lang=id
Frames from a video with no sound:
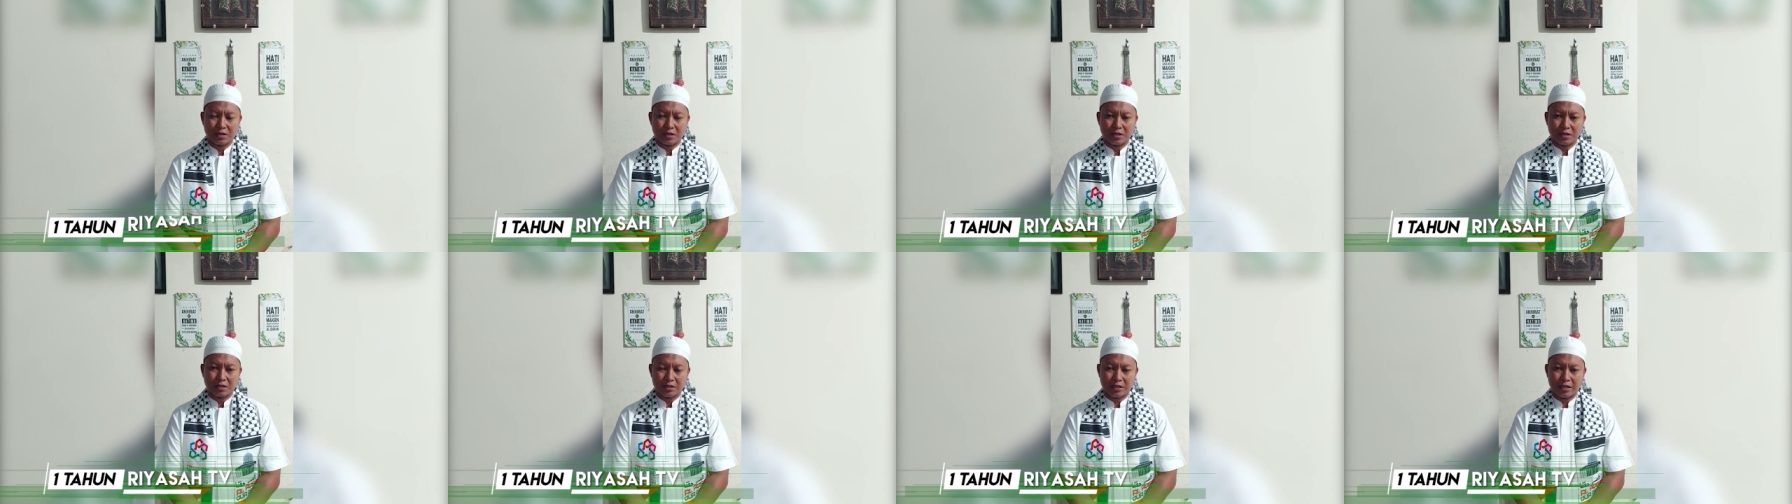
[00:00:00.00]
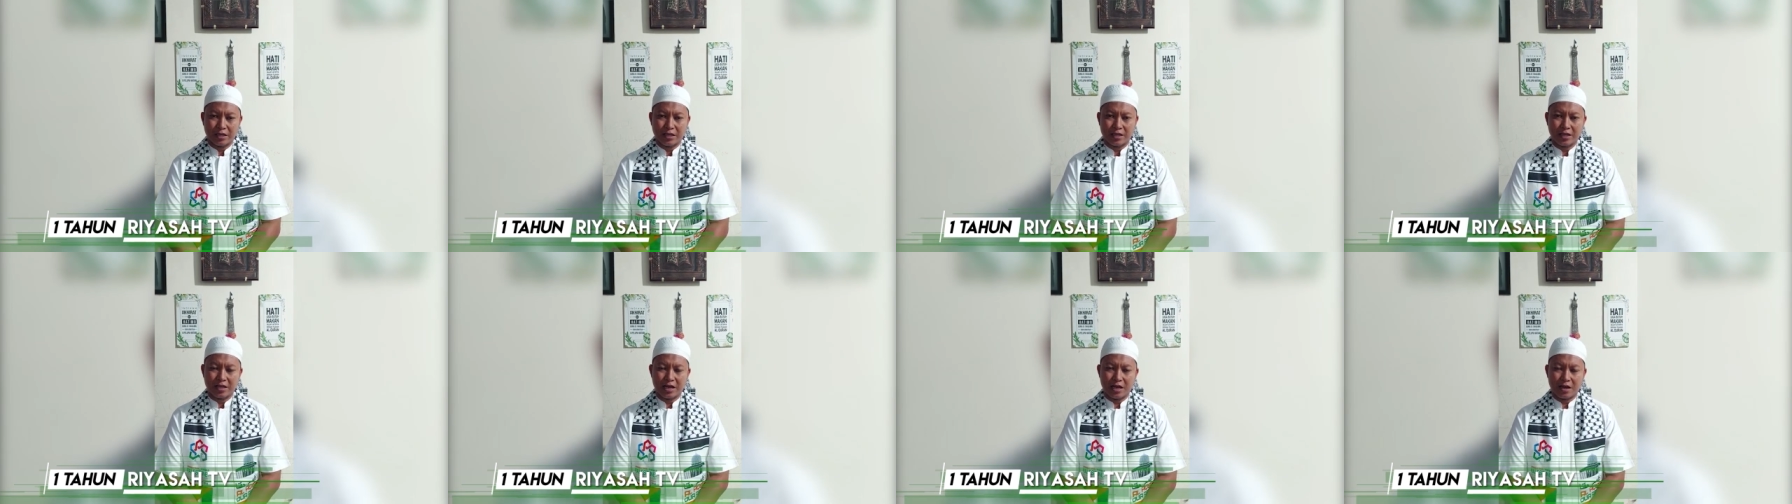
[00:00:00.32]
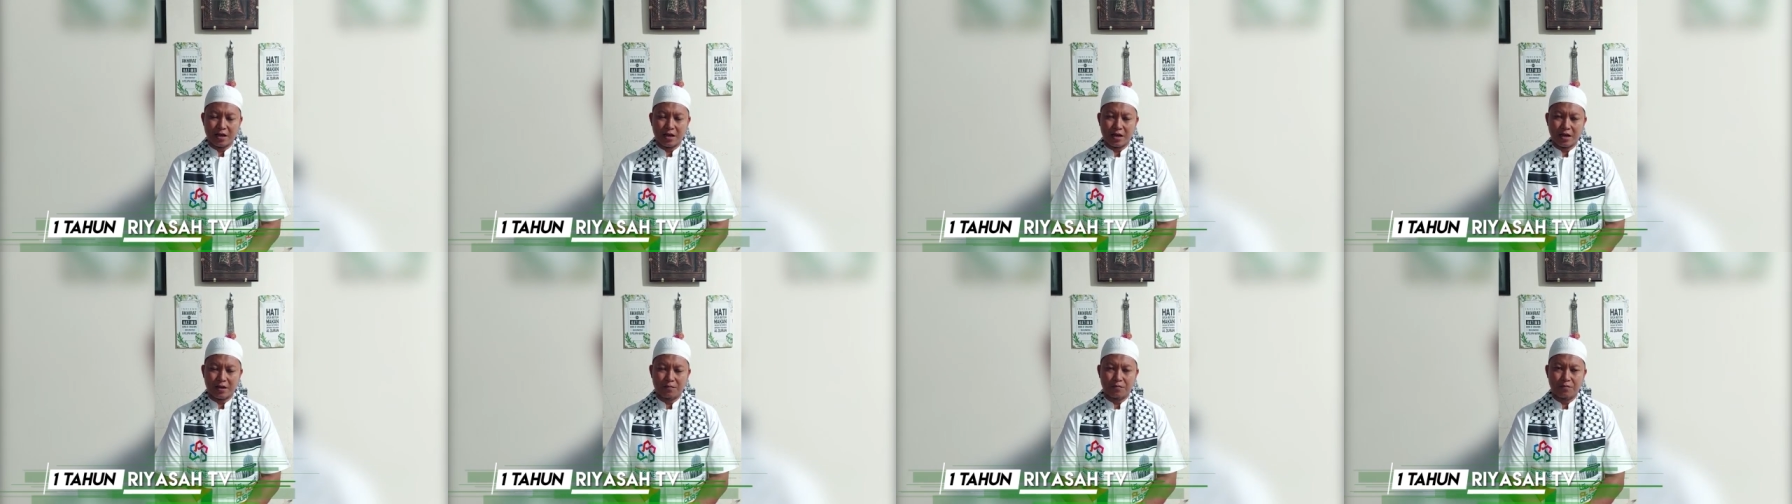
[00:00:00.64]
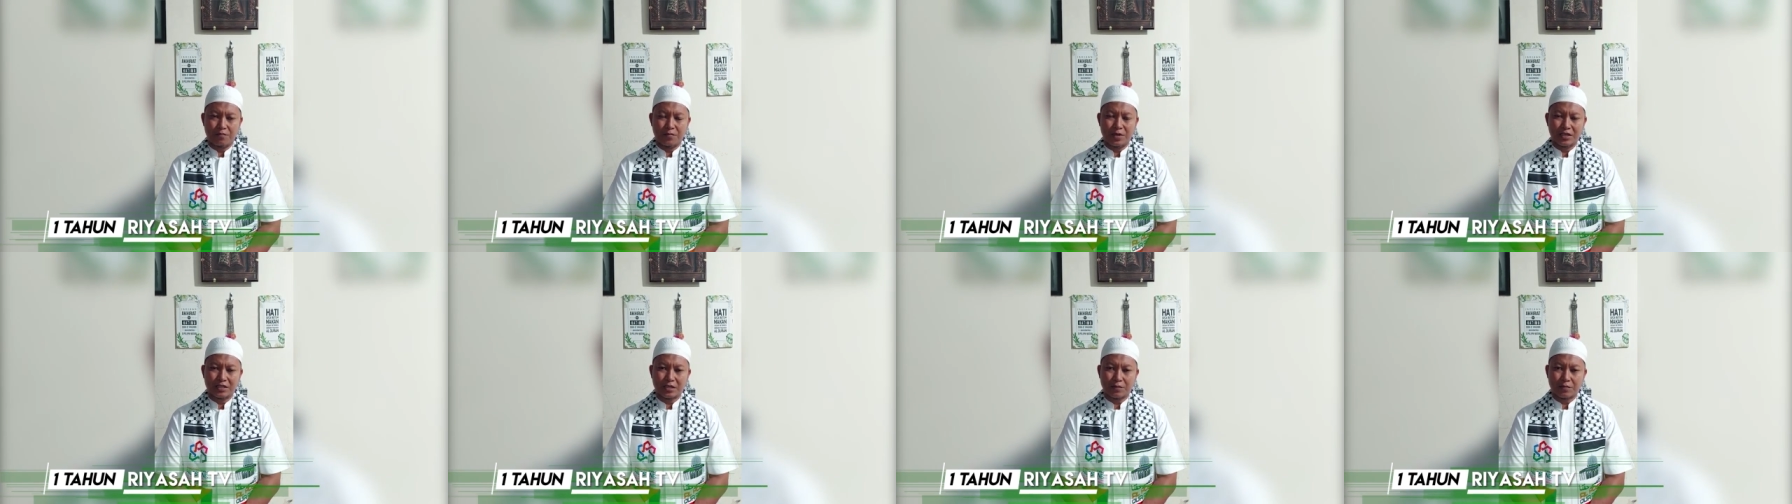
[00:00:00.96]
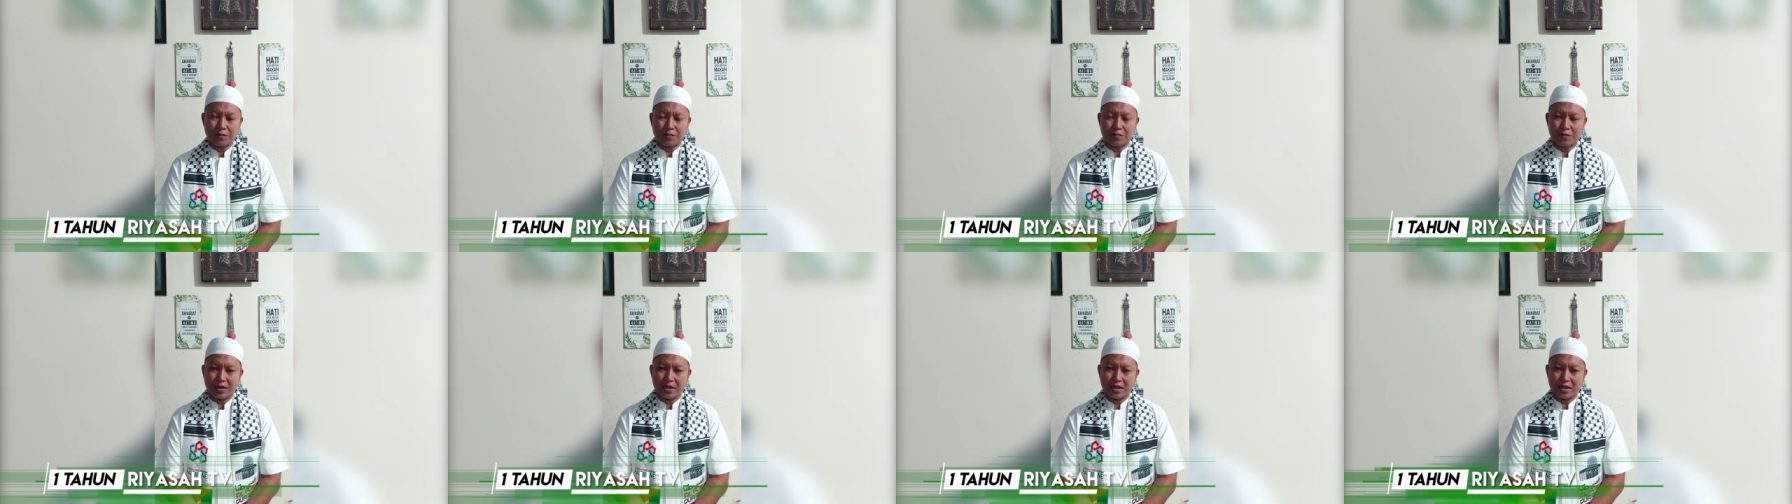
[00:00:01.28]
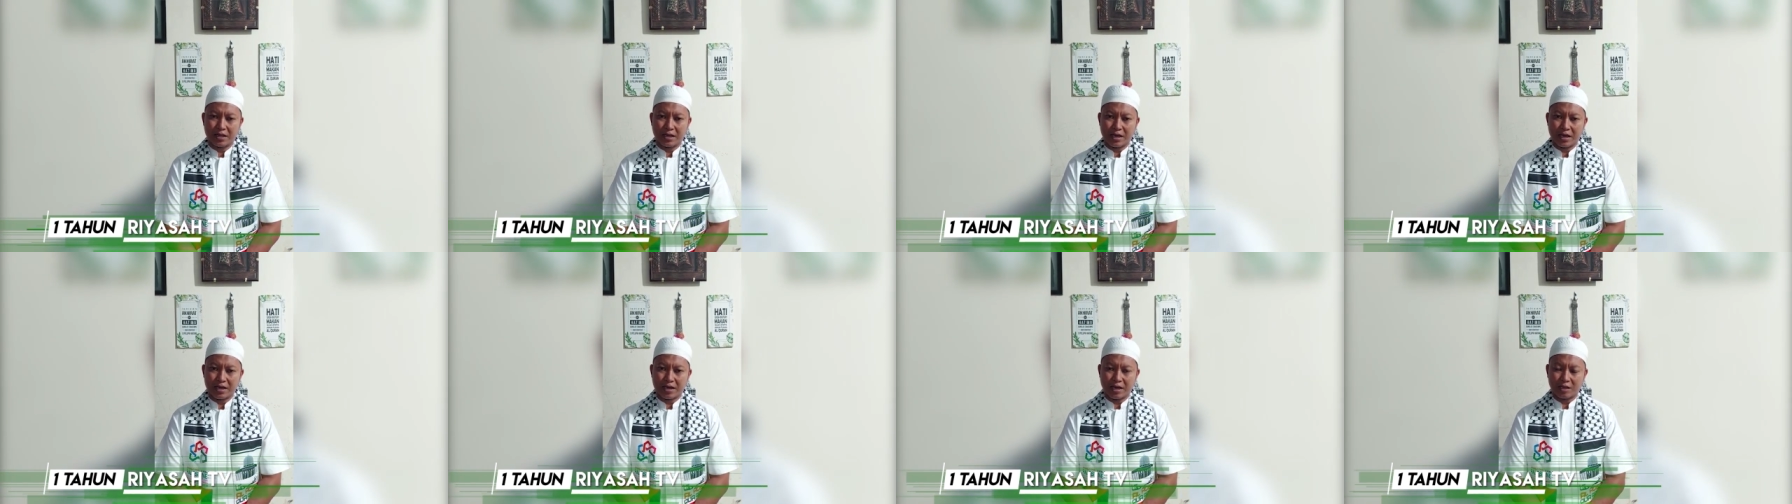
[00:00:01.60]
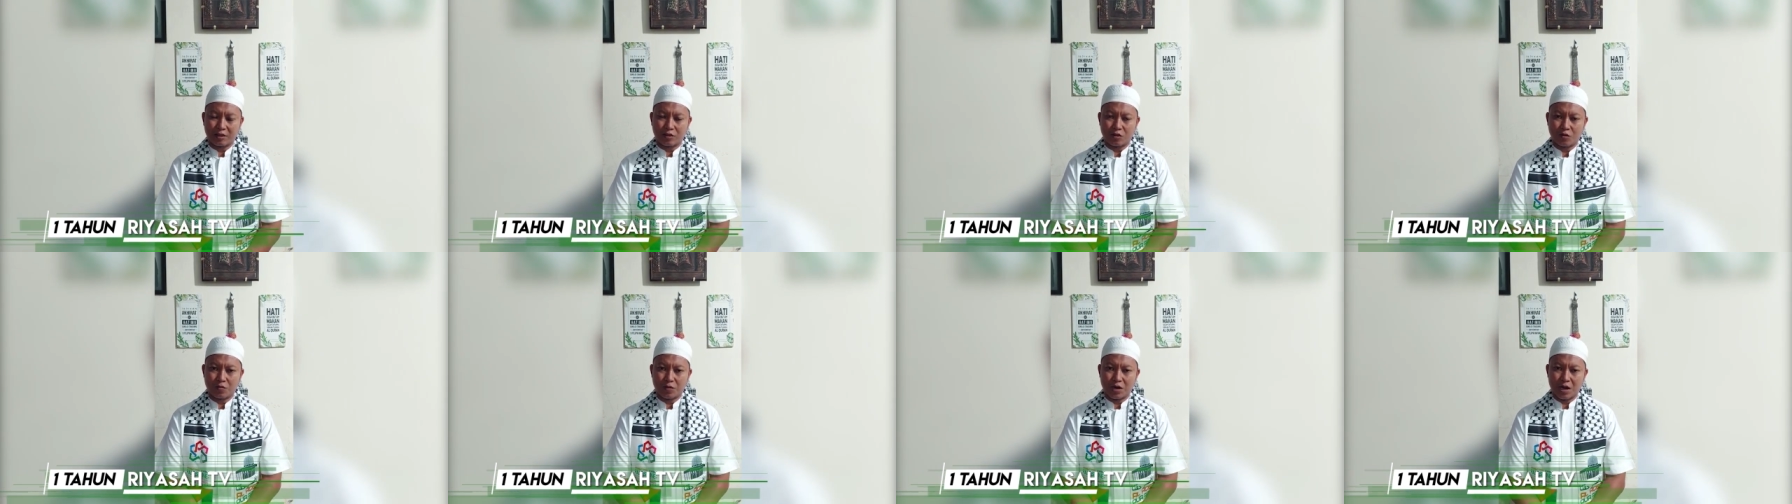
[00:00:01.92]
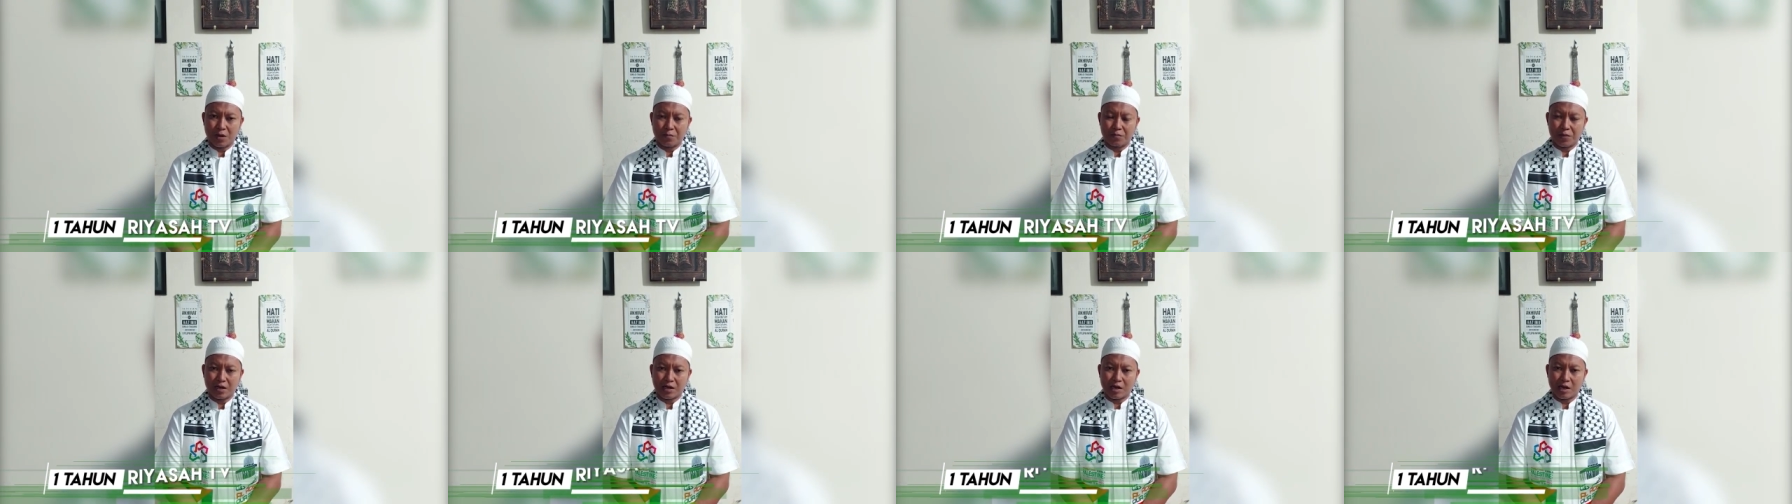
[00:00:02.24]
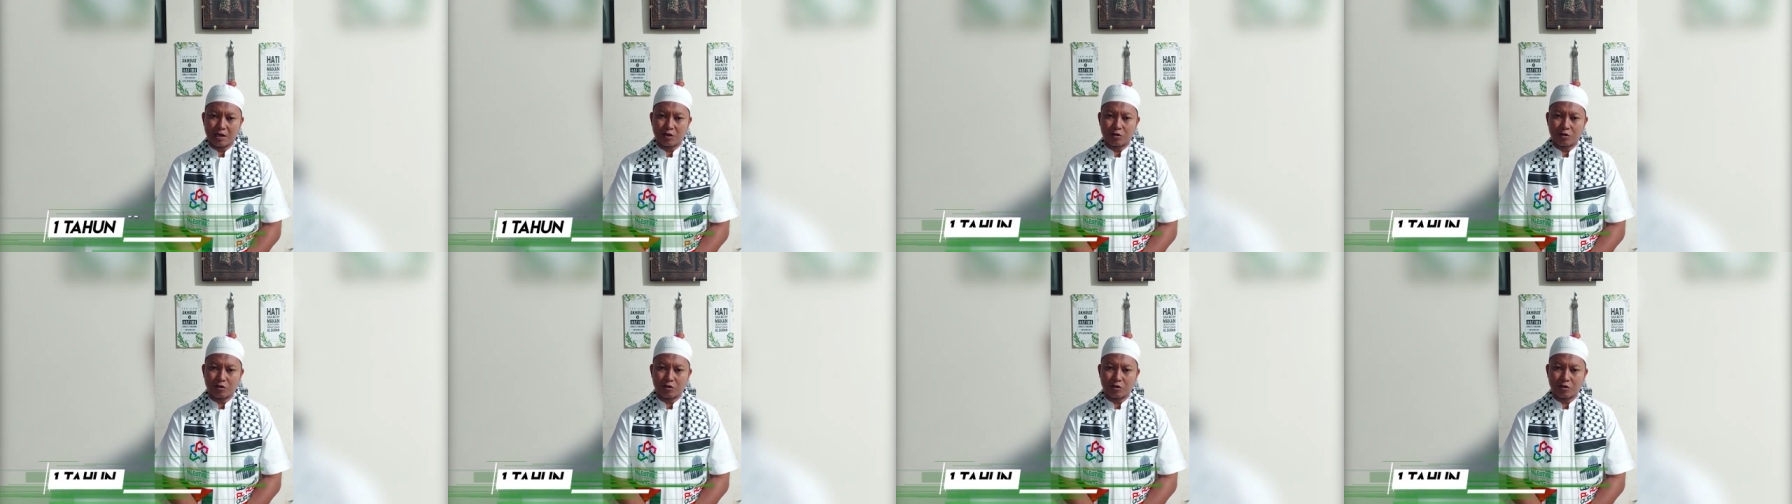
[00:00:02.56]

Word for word: sehingga bisa memberikan atau menampilkan